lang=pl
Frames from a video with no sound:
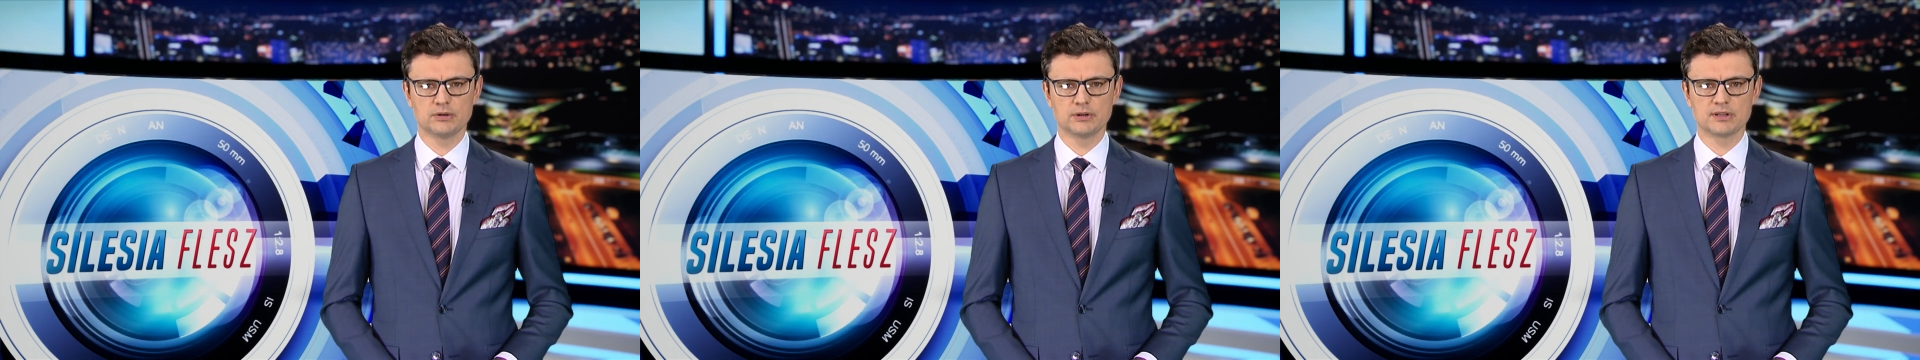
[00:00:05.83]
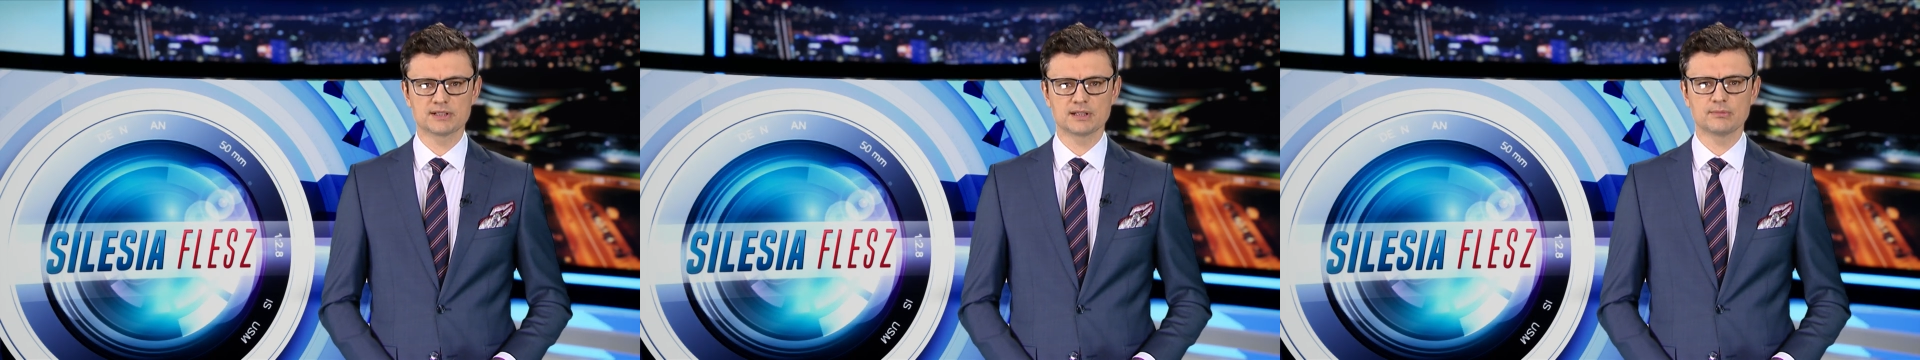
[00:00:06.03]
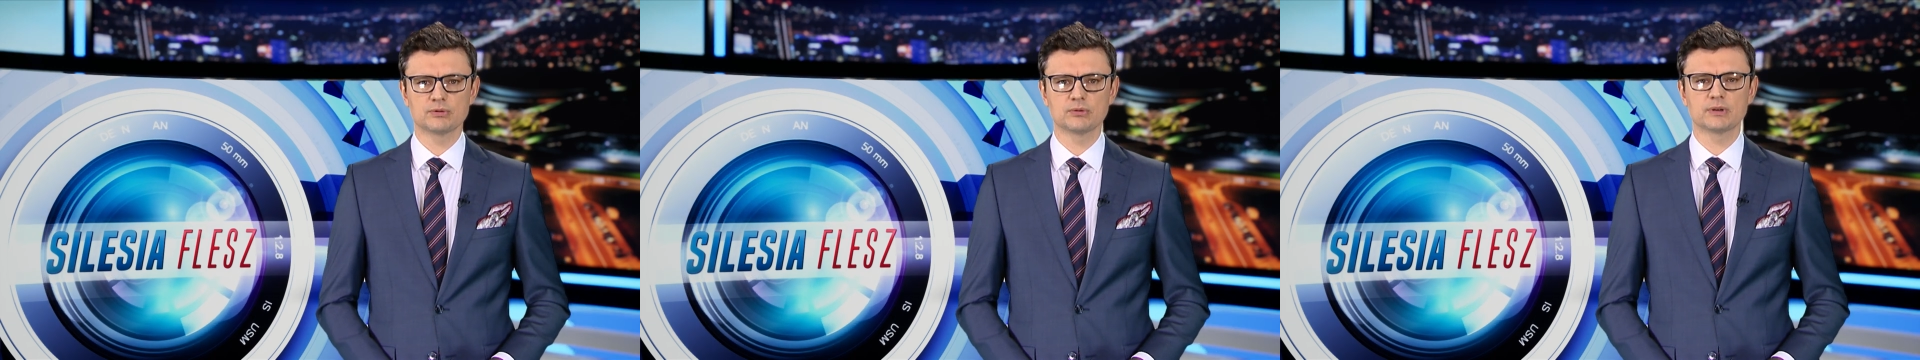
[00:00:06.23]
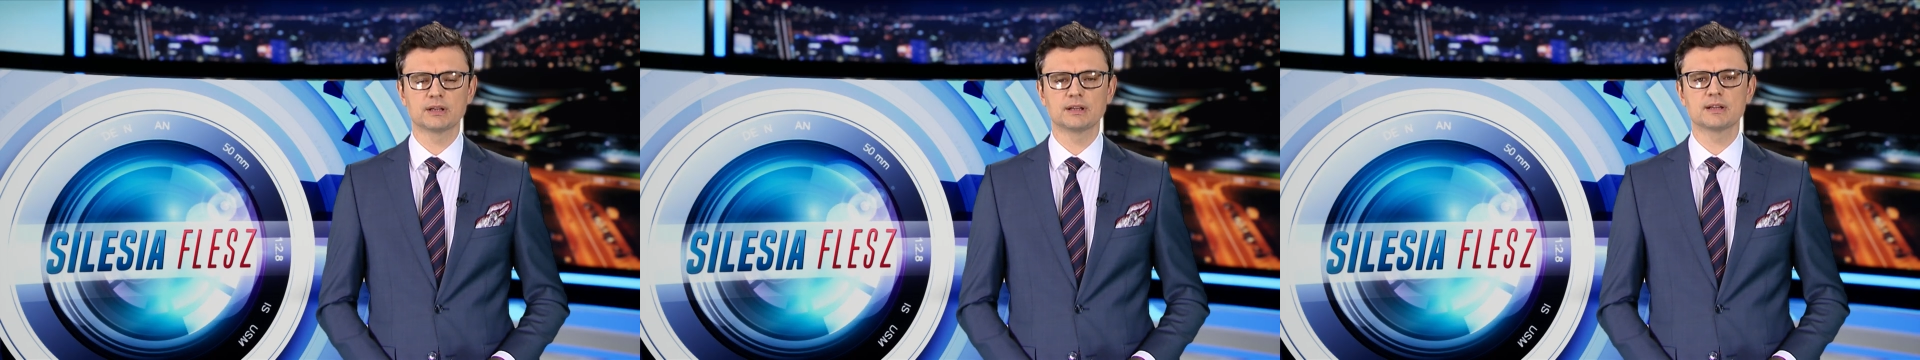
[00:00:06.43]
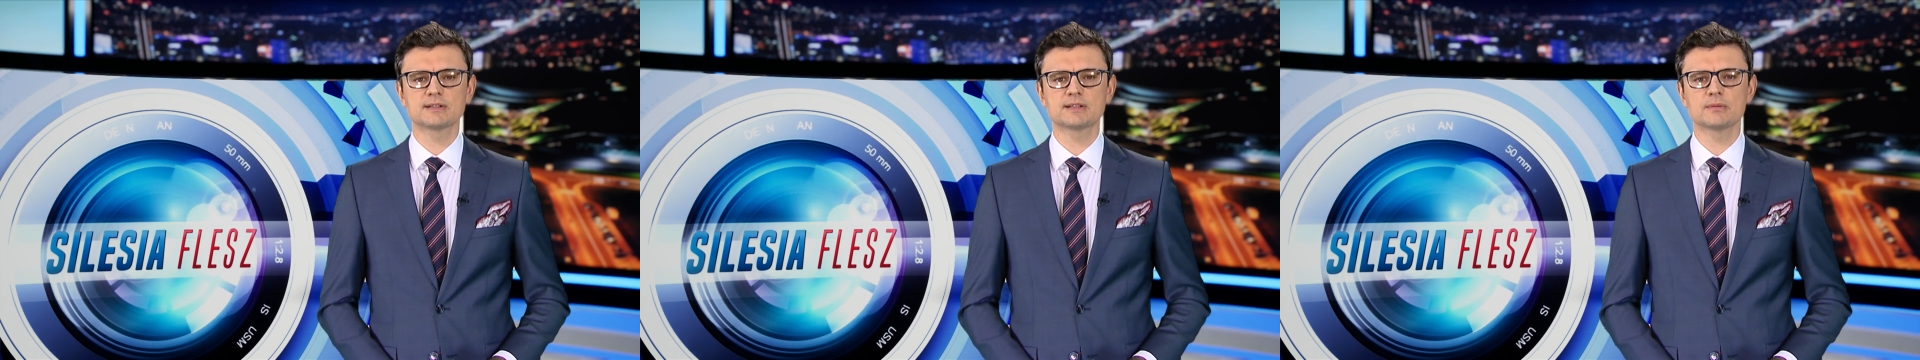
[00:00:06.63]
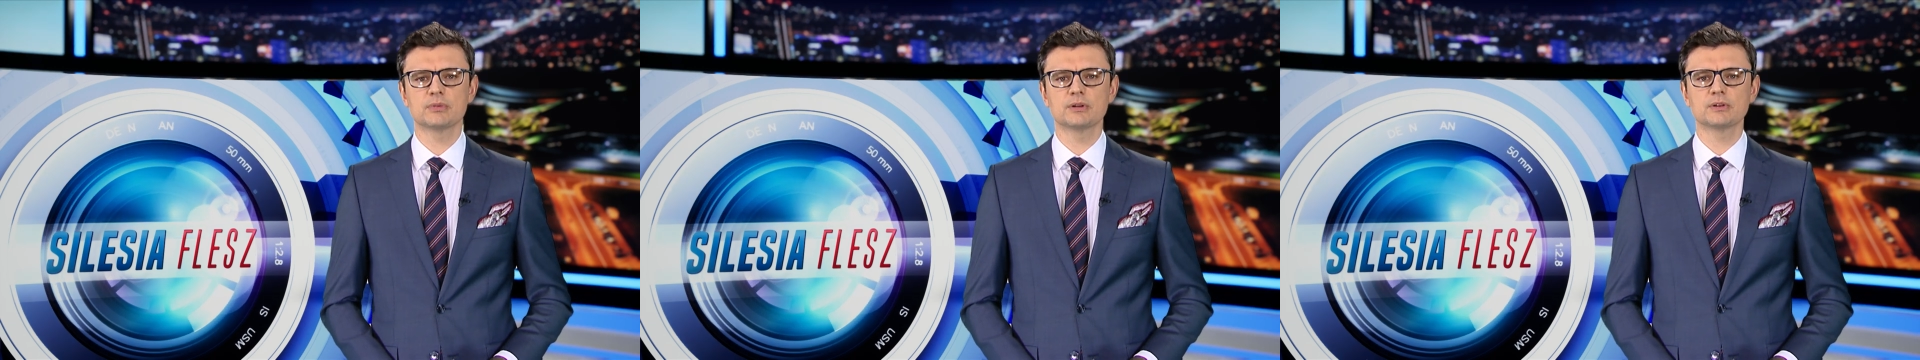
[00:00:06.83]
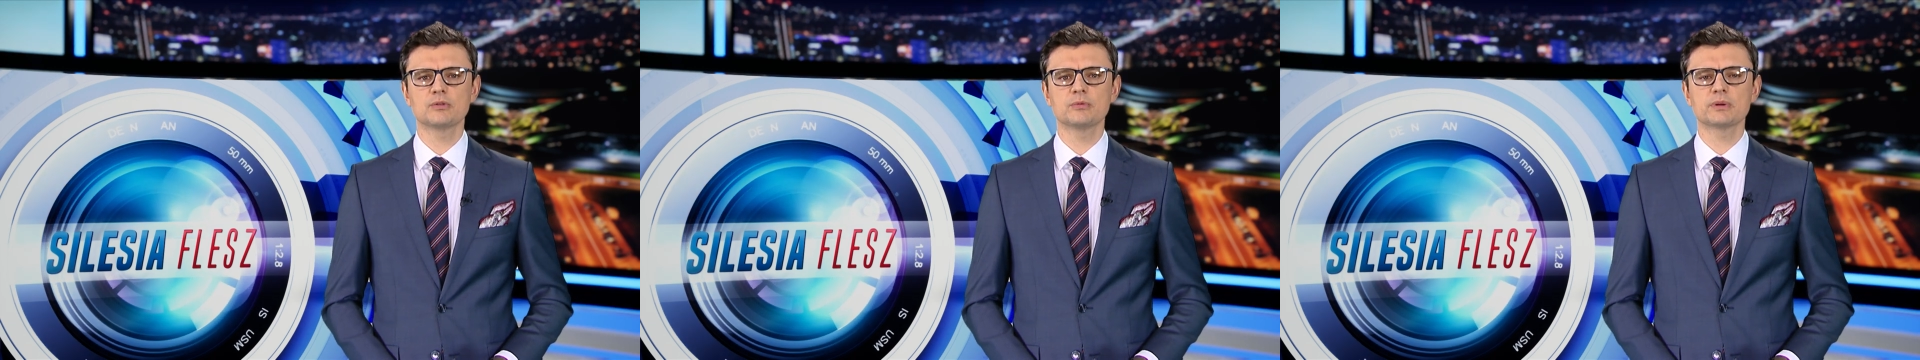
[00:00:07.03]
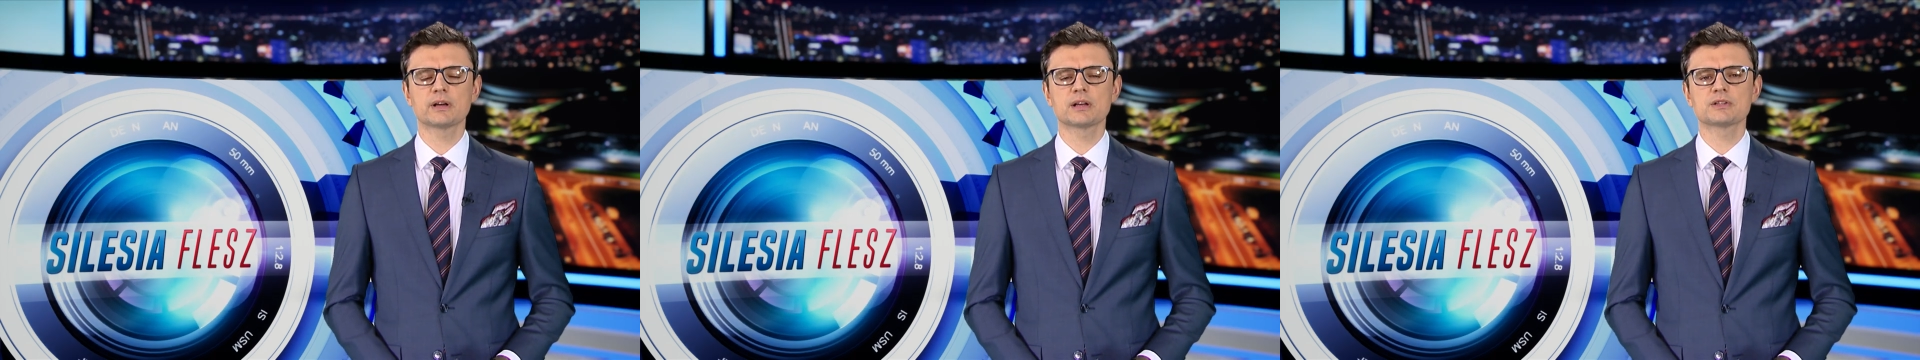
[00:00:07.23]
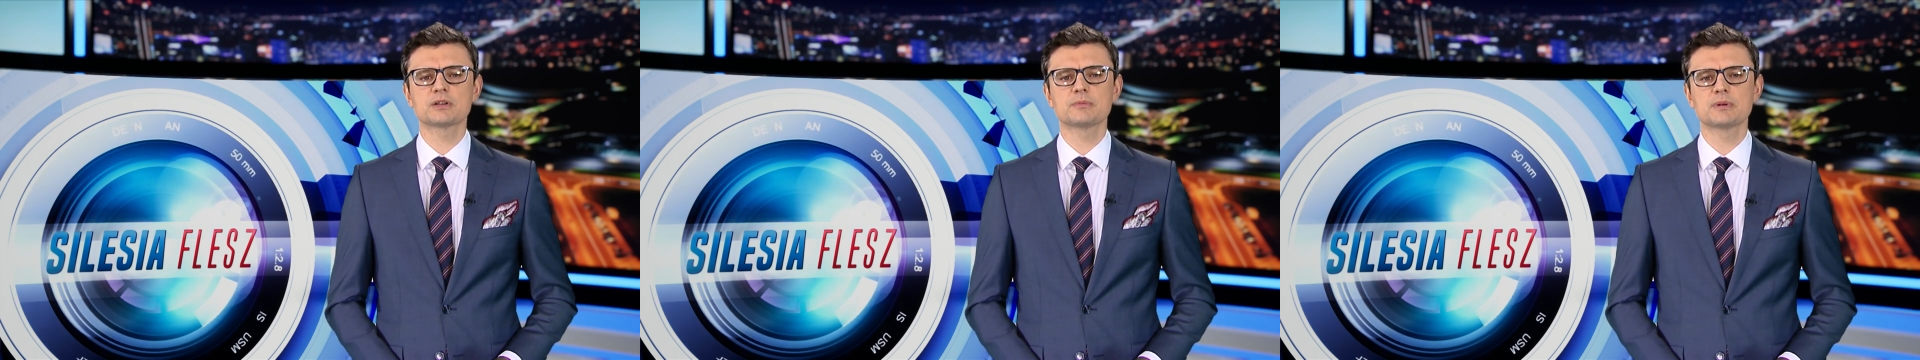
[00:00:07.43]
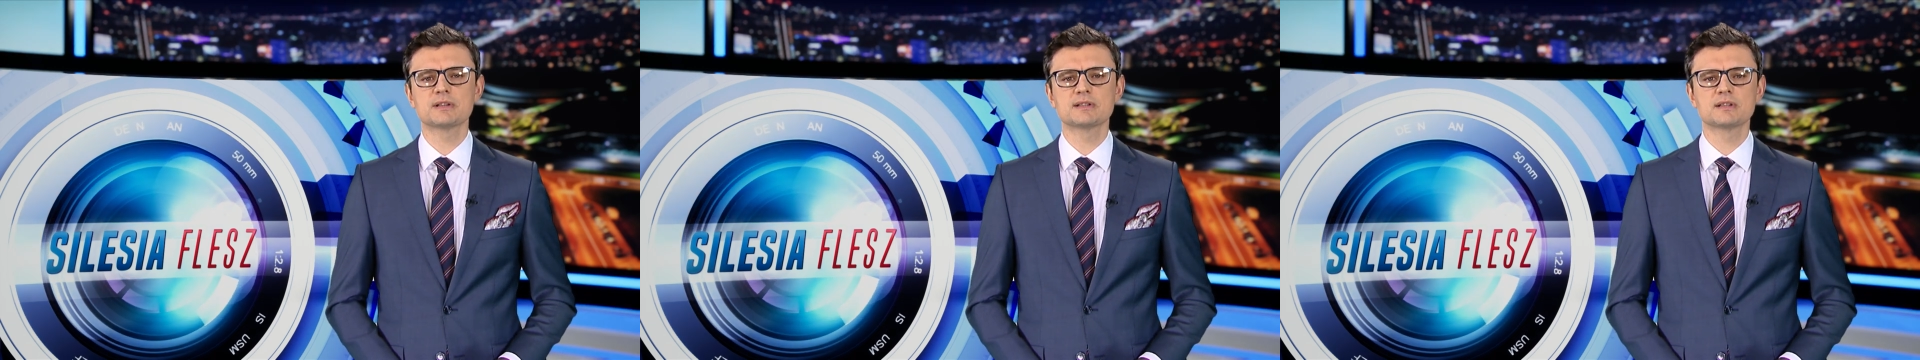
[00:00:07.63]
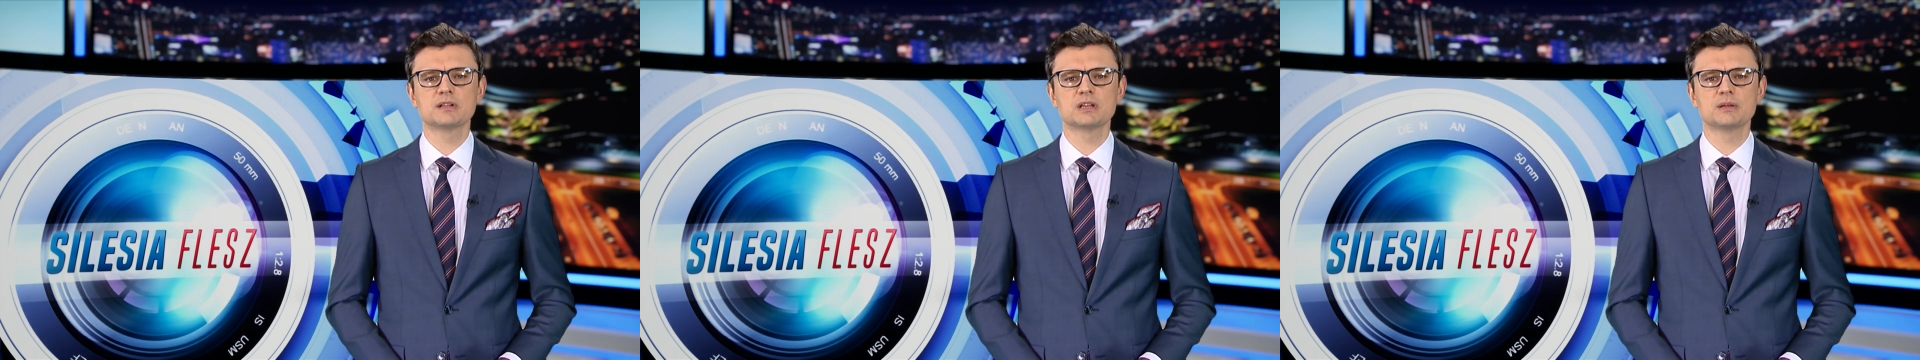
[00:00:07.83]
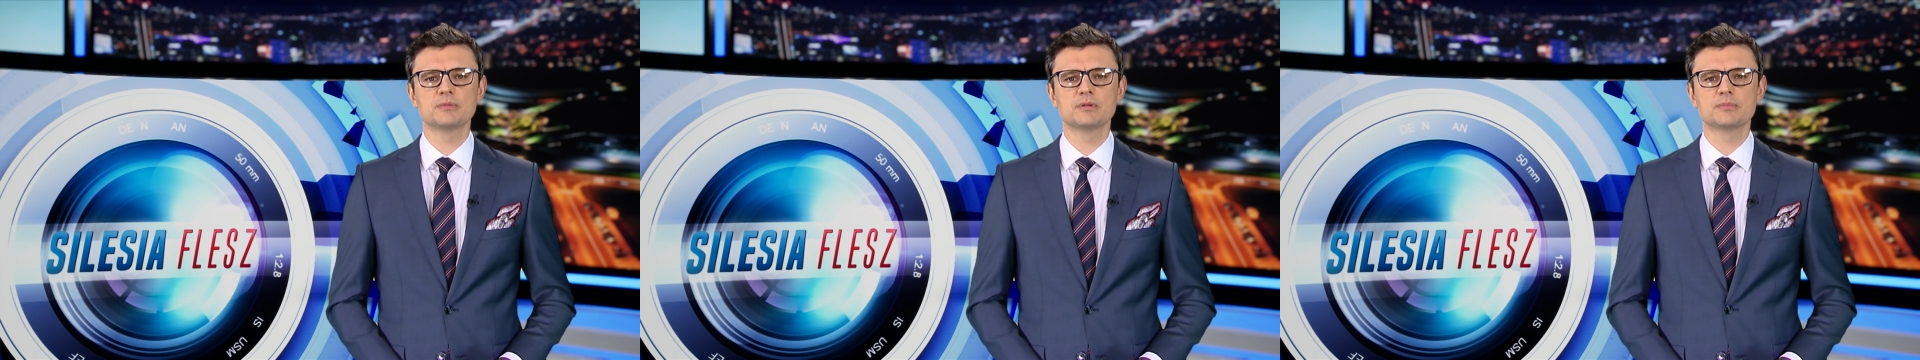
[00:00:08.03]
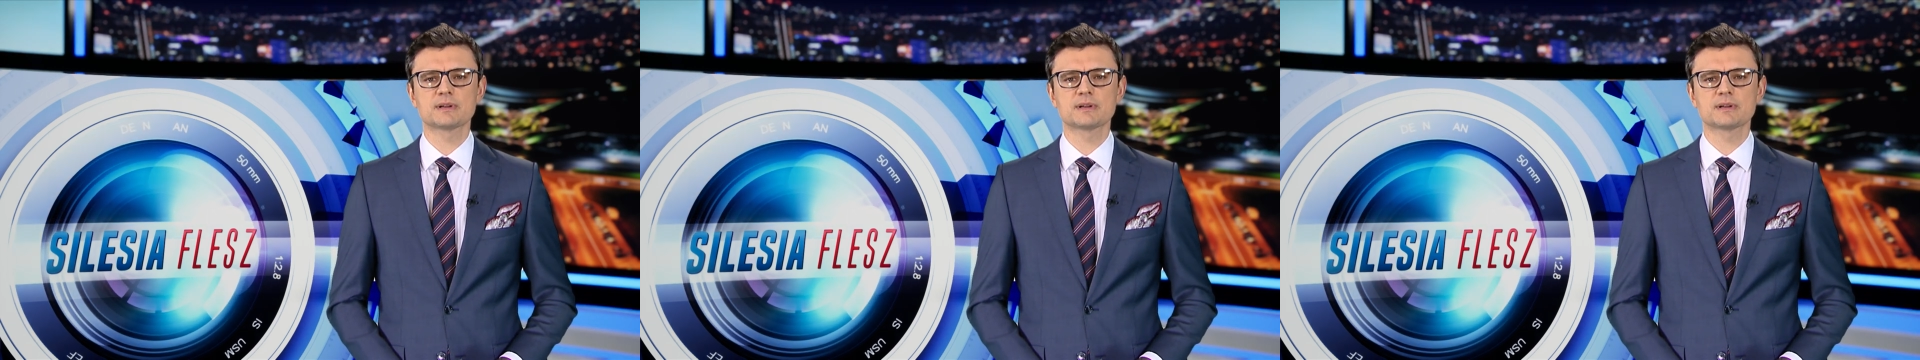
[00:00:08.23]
O następną kadencję będą ubiegać się m.in.